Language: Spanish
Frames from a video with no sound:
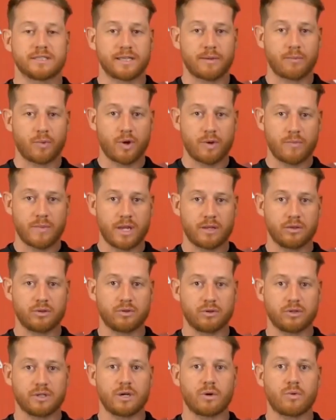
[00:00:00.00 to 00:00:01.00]
ese
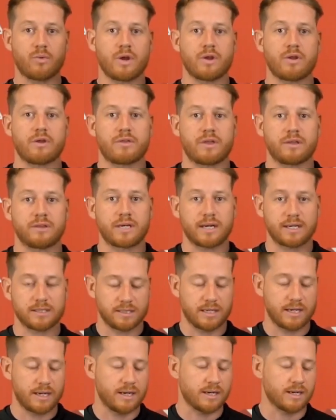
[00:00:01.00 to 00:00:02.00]
movimiento del cuello hacia
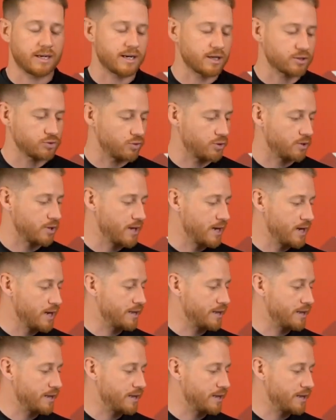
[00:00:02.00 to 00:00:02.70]
atrás en caso